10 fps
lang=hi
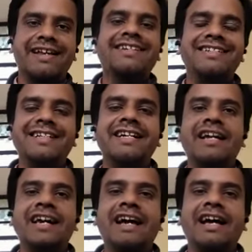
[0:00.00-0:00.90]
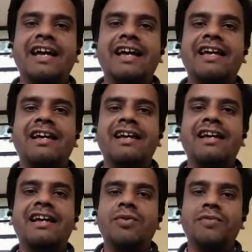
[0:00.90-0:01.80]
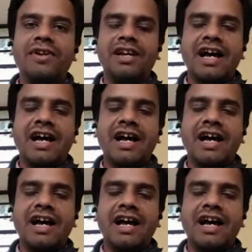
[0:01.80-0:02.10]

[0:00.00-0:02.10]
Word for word: क्राइटेरिया क्या है है ना